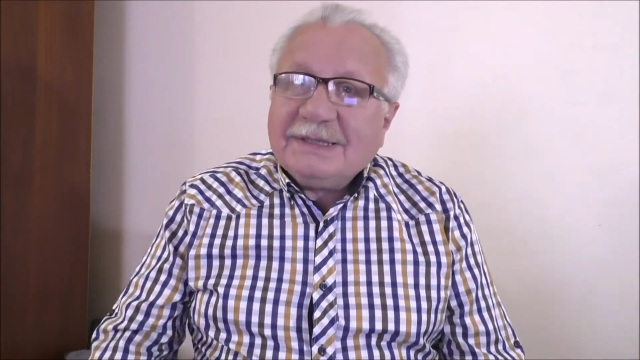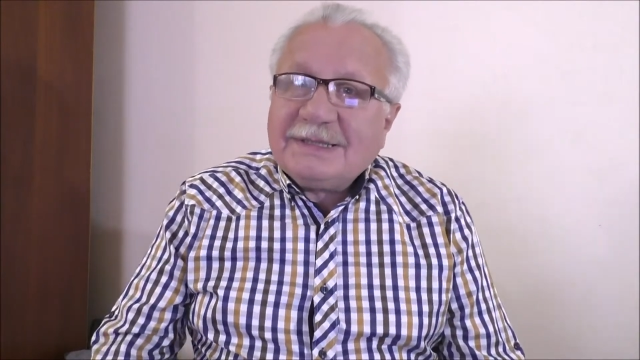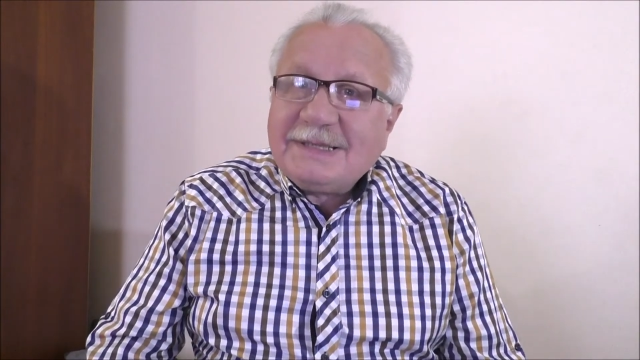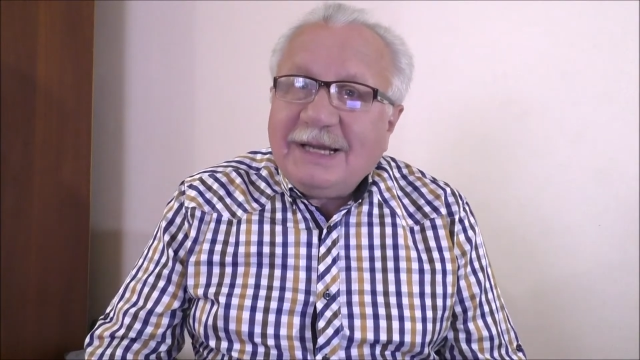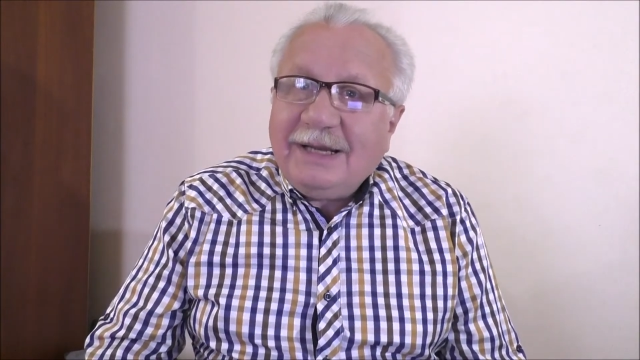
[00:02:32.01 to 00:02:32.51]

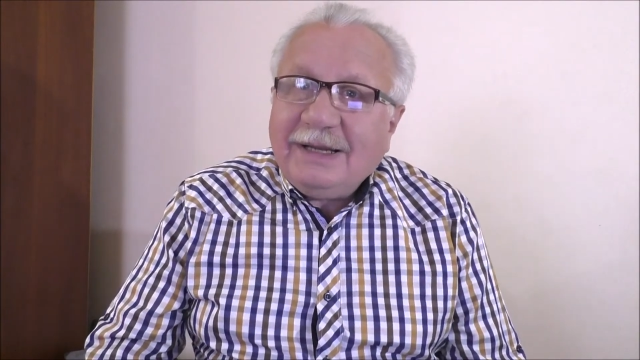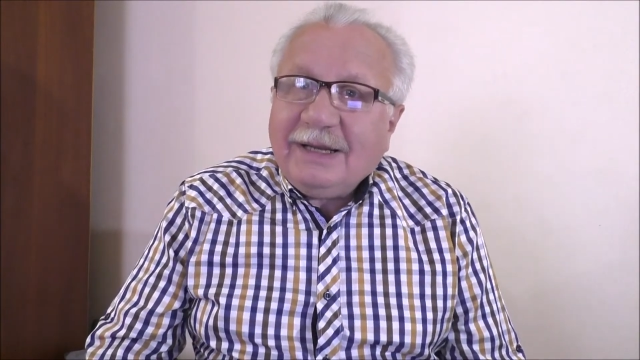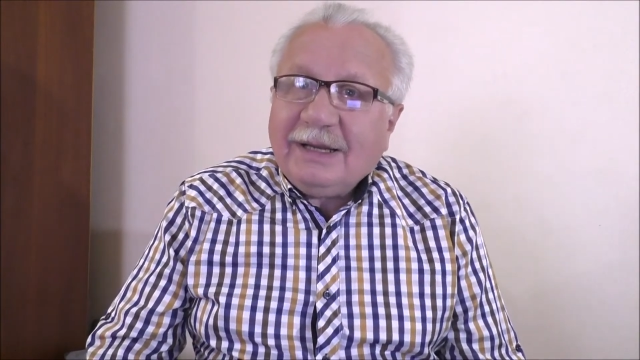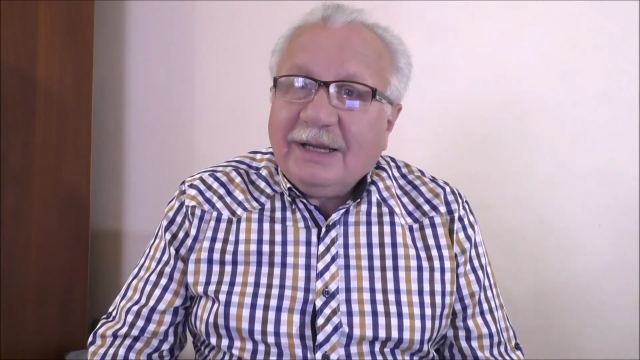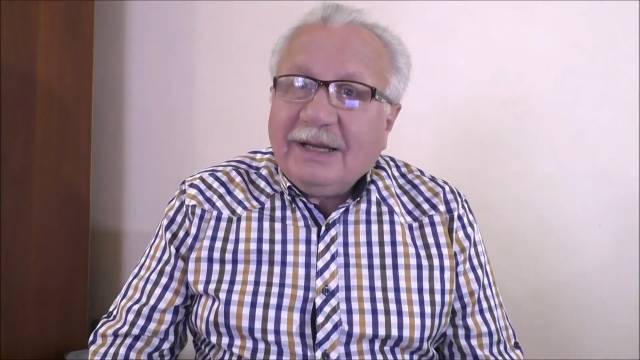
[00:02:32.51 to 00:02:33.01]

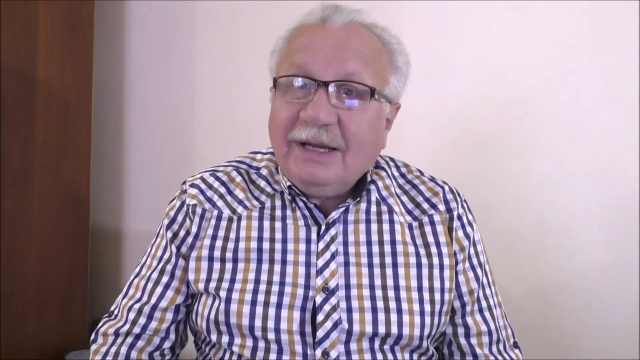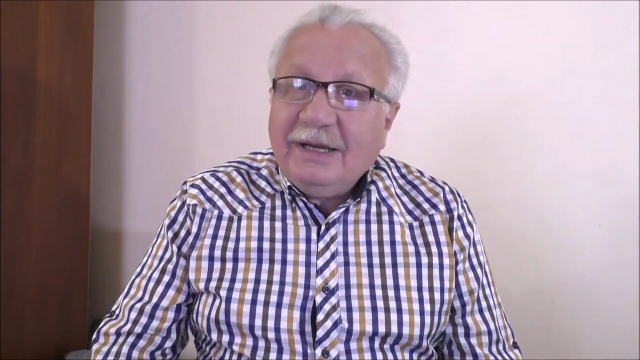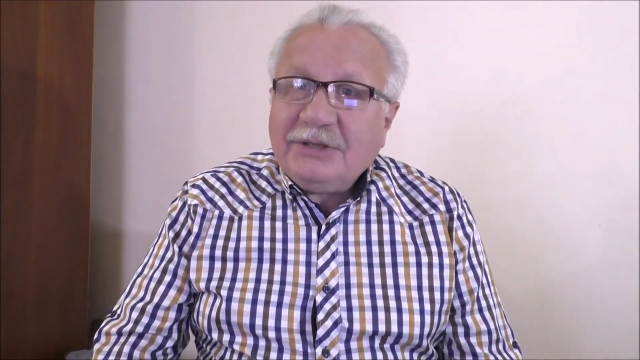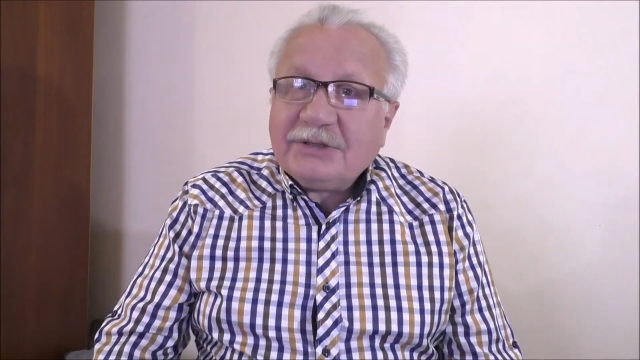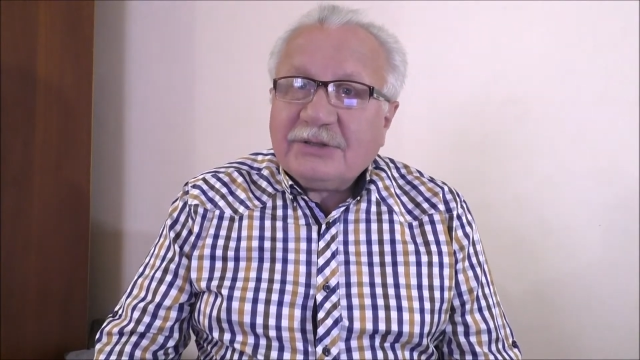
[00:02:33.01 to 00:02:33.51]
цельной
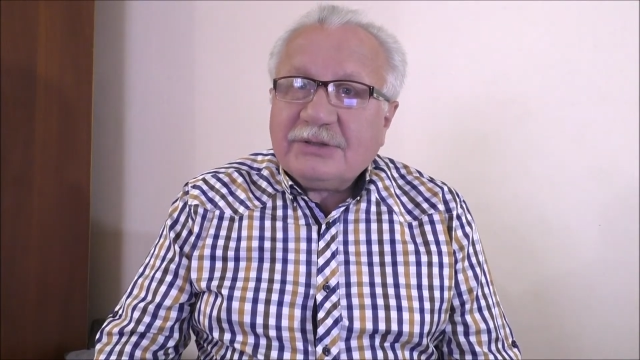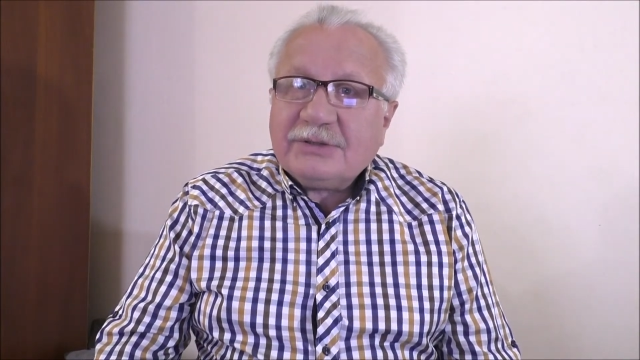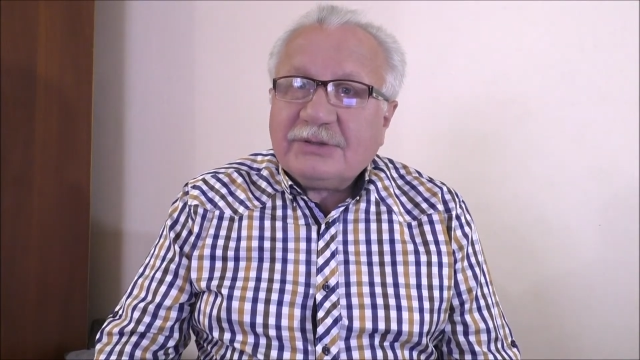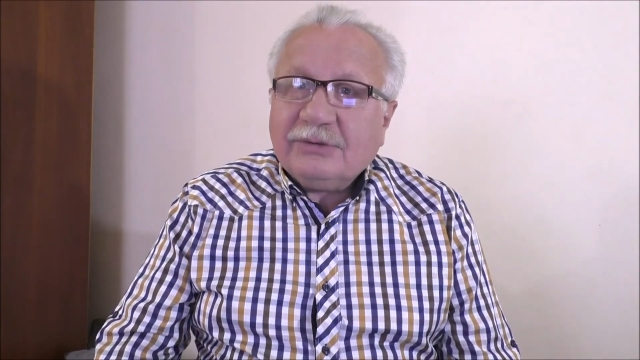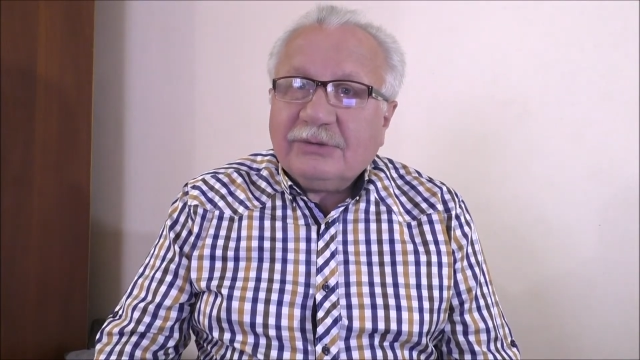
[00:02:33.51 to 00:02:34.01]

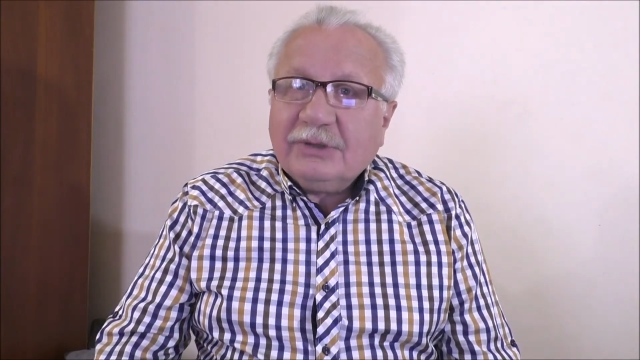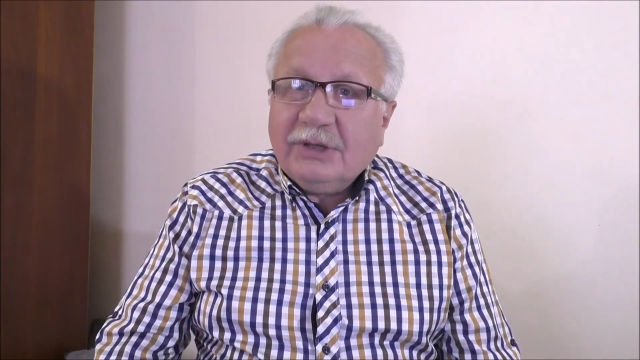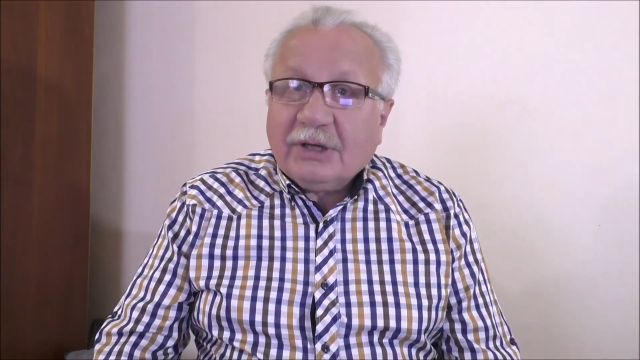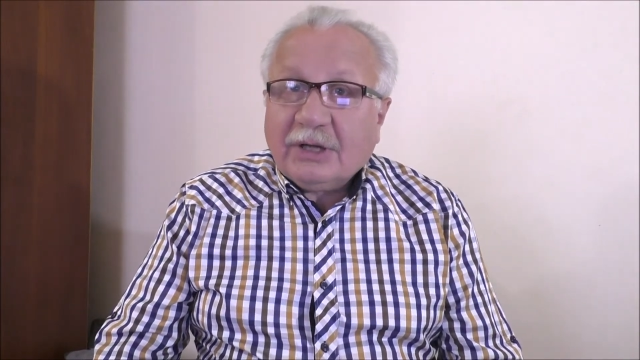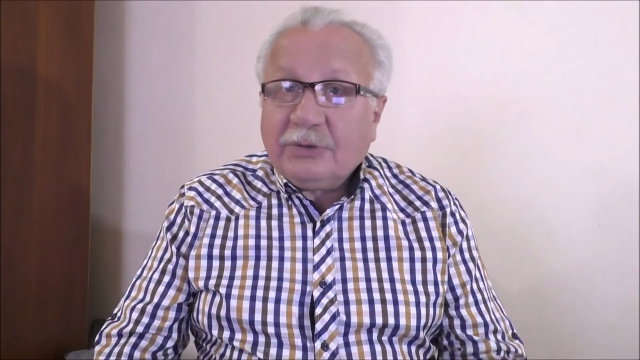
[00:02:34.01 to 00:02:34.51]
личностью,
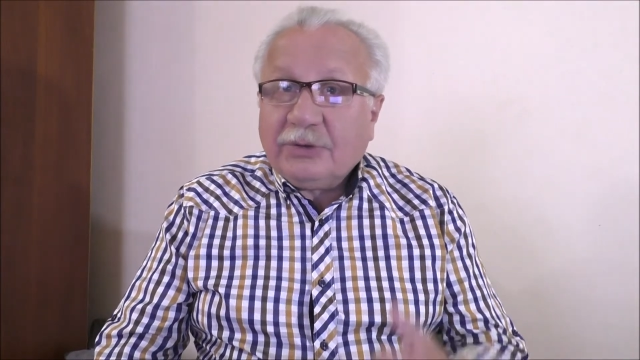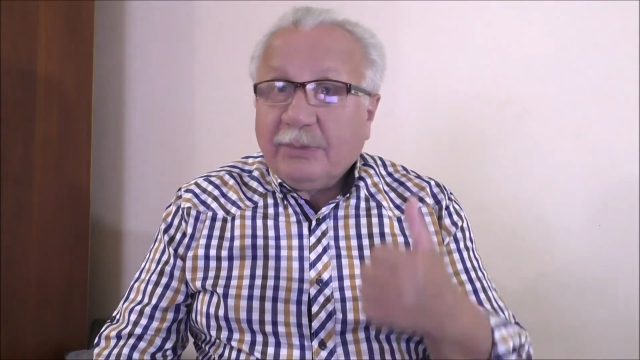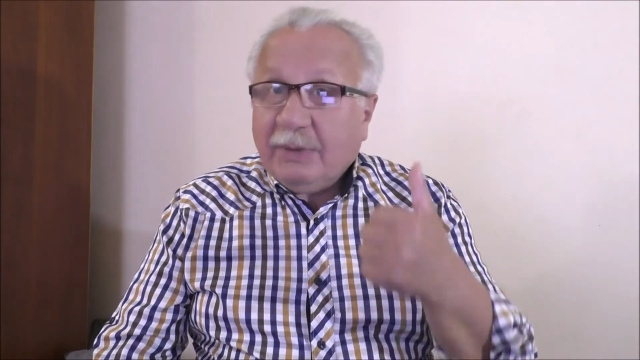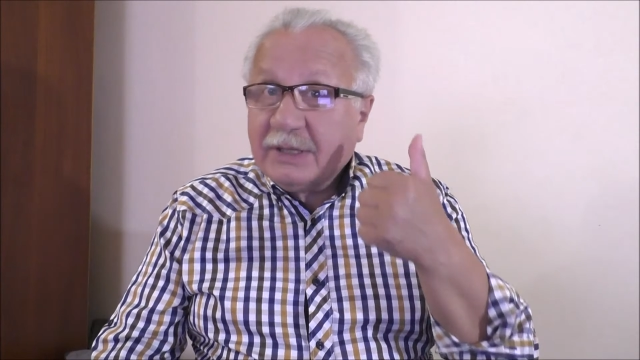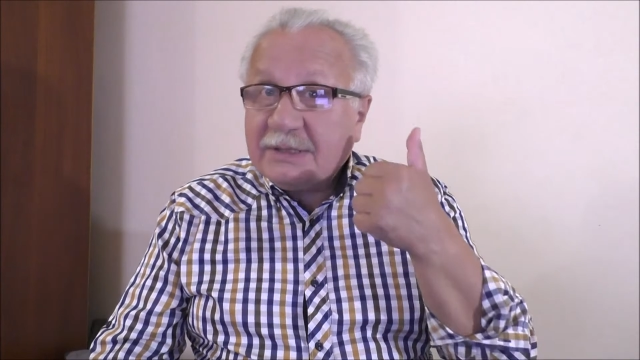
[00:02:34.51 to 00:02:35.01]
которая
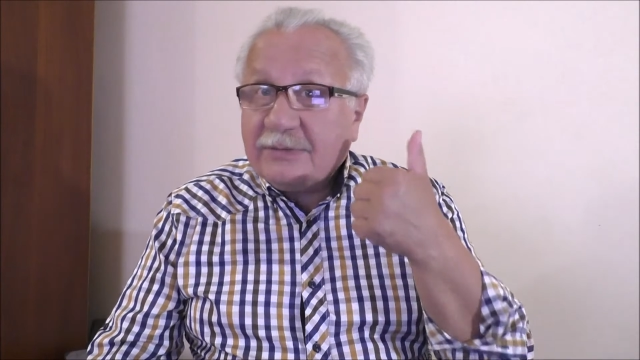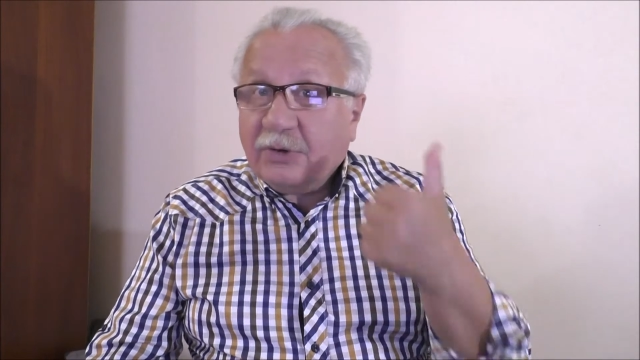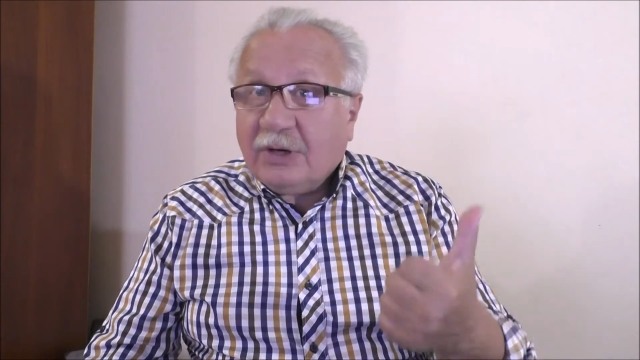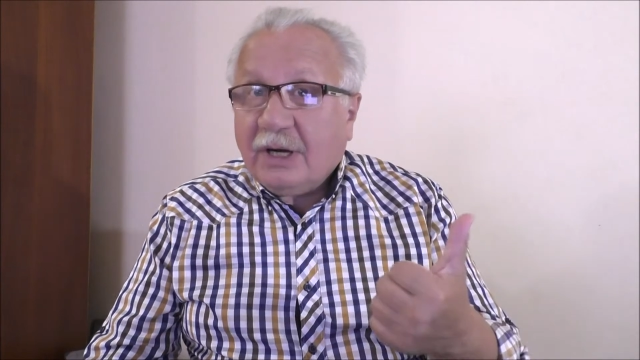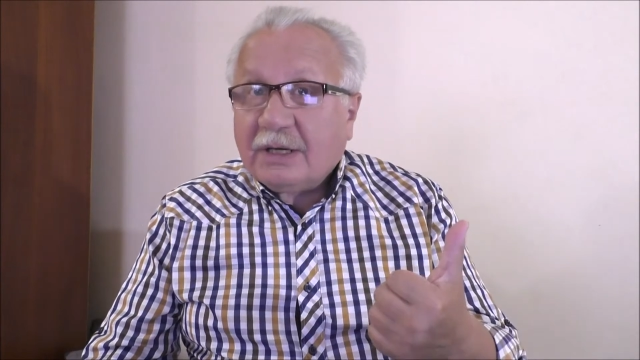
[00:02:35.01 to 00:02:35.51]
имеет
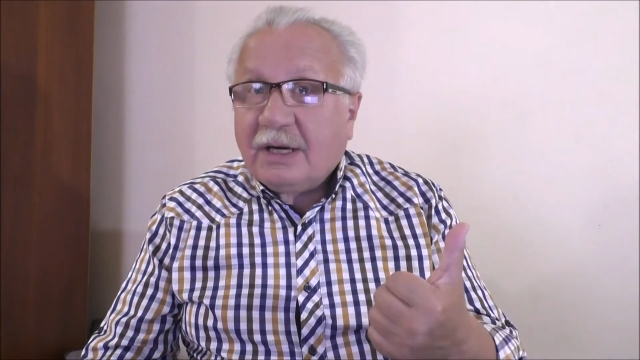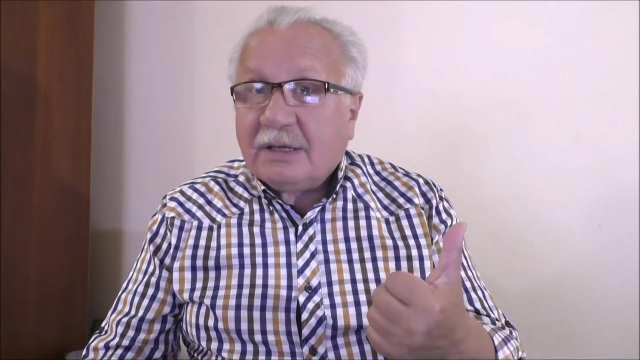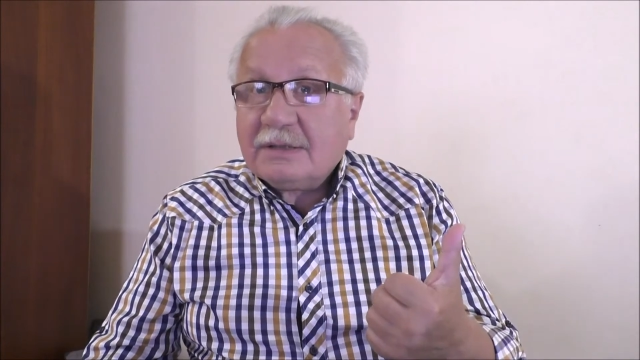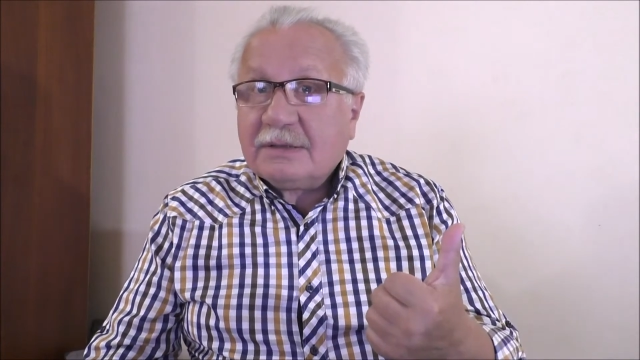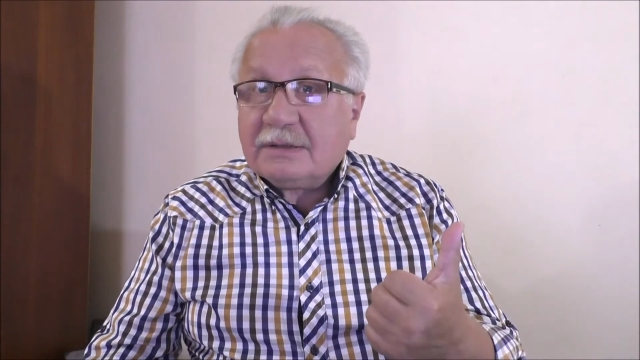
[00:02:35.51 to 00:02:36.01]
свой
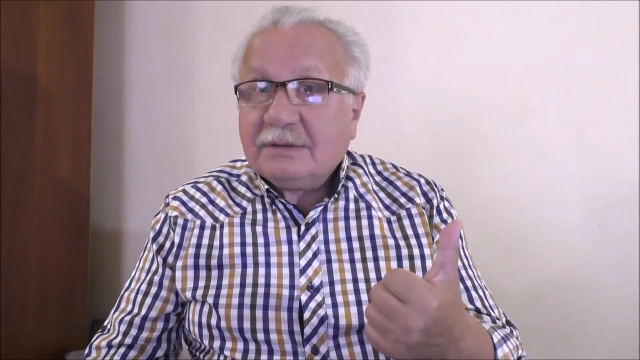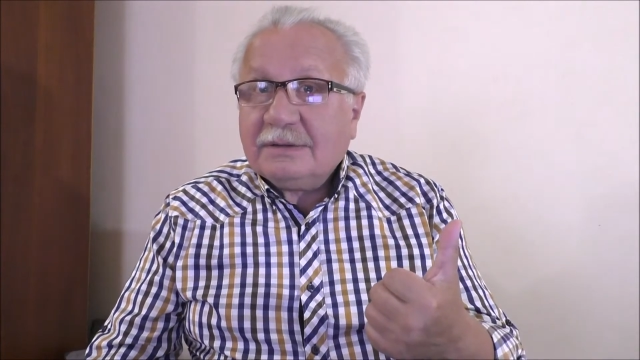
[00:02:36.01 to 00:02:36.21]
характер –